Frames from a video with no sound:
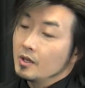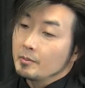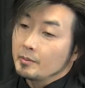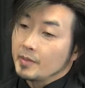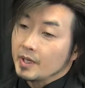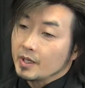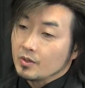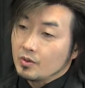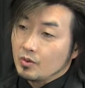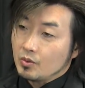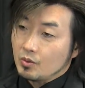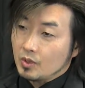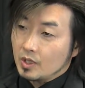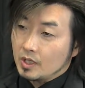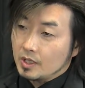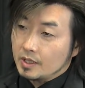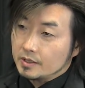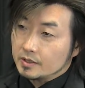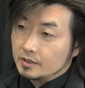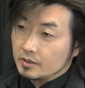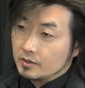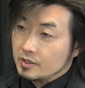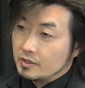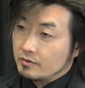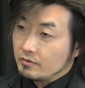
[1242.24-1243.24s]
bé cô
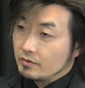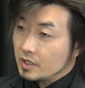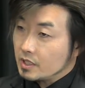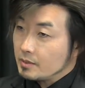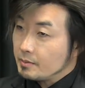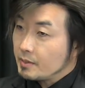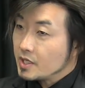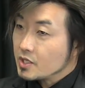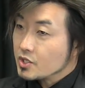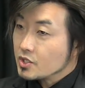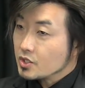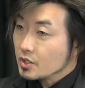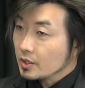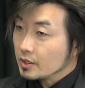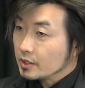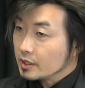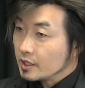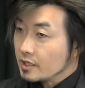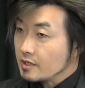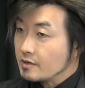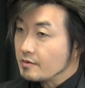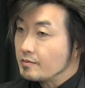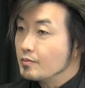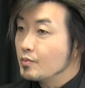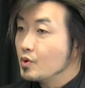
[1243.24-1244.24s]
tàu DVD bé cho
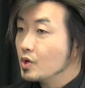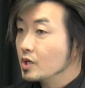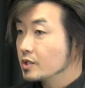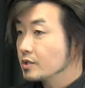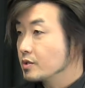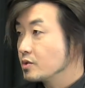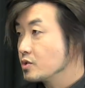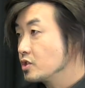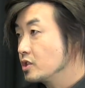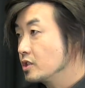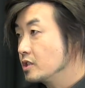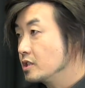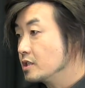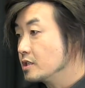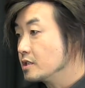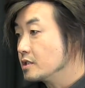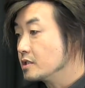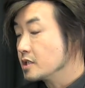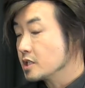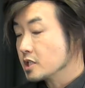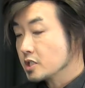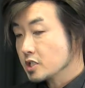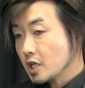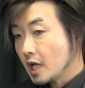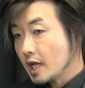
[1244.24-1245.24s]
tao mua cho sẽ
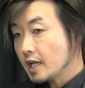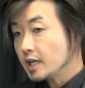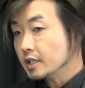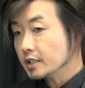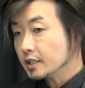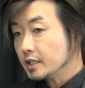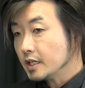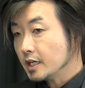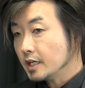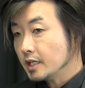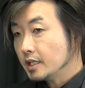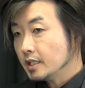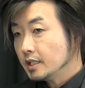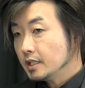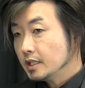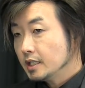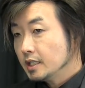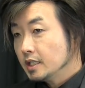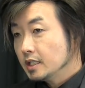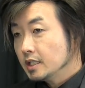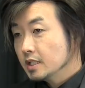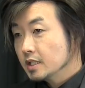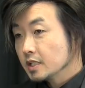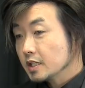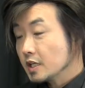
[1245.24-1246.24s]
được sai là thế
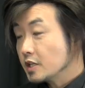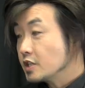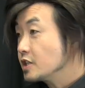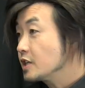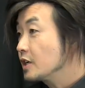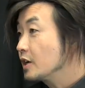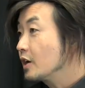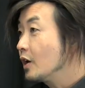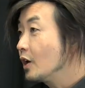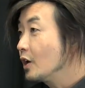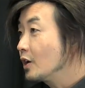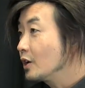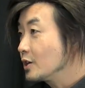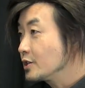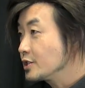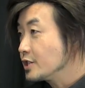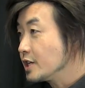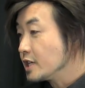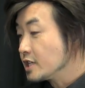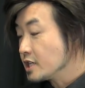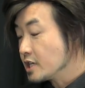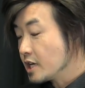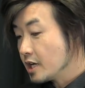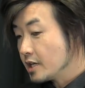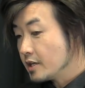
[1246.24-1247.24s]
ta chỉ khó lo
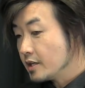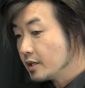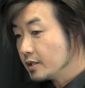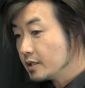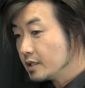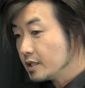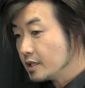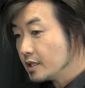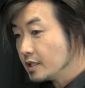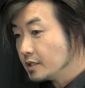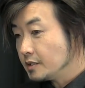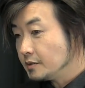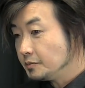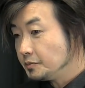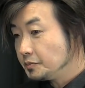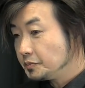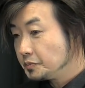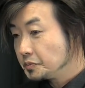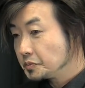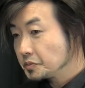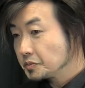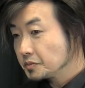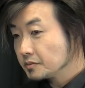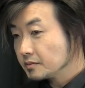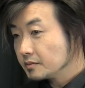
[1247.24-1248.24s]
dễ tra giờ tiền
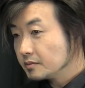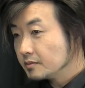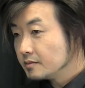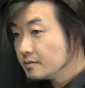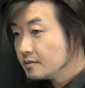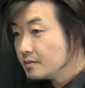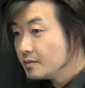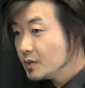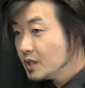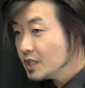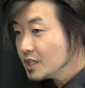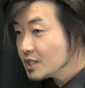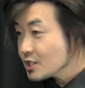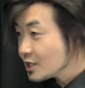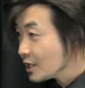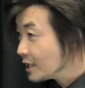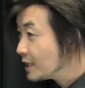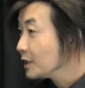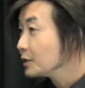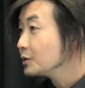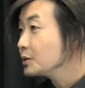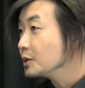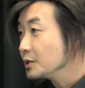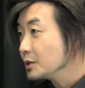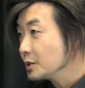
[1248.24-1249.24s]
sẽ
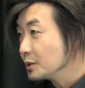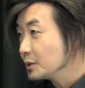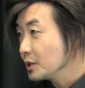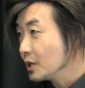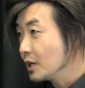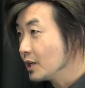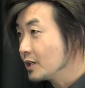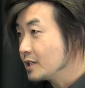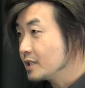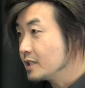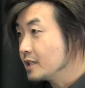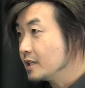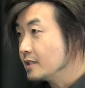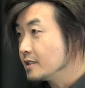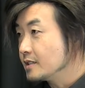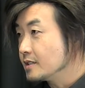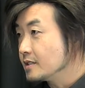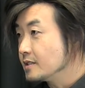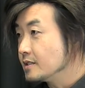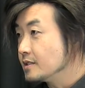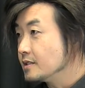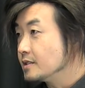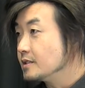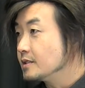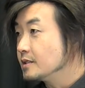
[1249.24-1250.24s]
đợi tôi rồi tỏ là chỉ
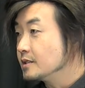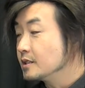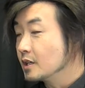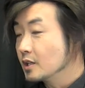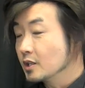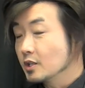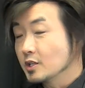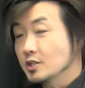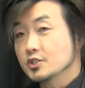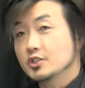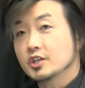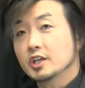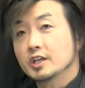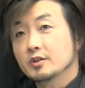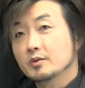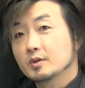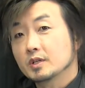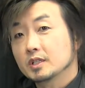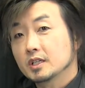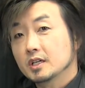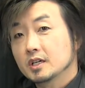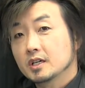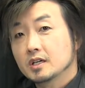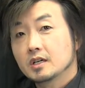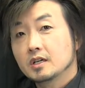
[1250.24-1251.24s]
nửa nửa nửa lo dễ đua
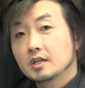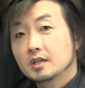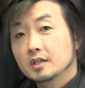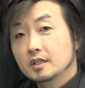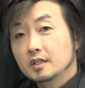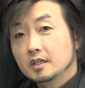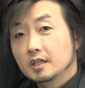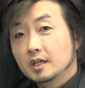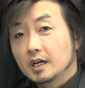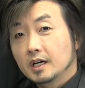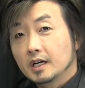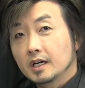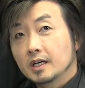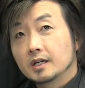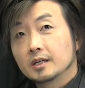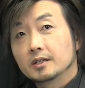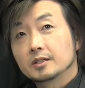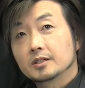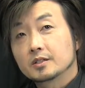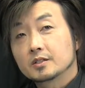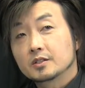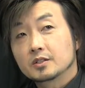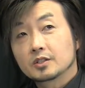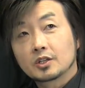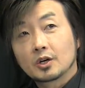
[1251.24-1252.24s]
thế à
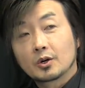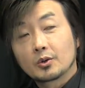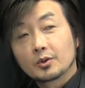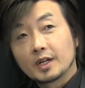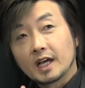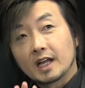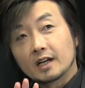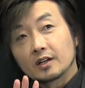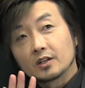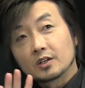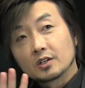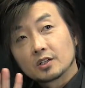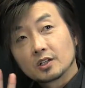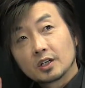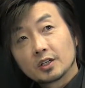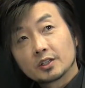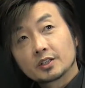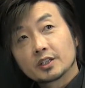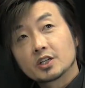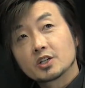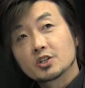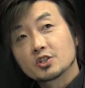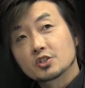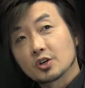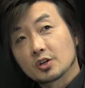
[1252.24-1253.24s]
đau ờ, nặng nó lo
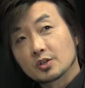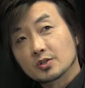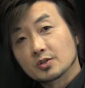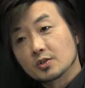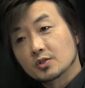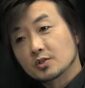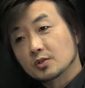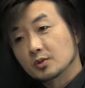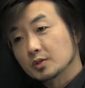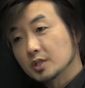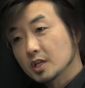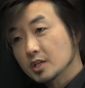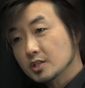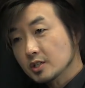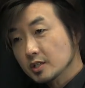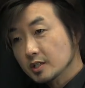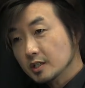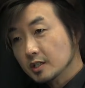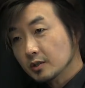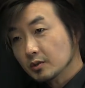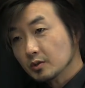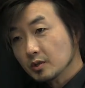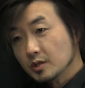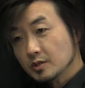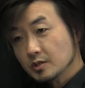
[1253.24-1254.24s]
thiên rõ rồi rong thế sẽ
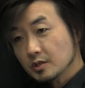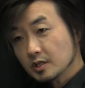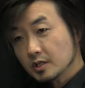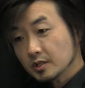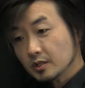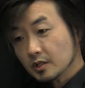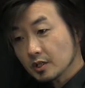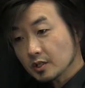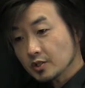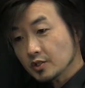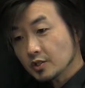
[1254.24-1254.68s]
đợi tôi nhớ tỏ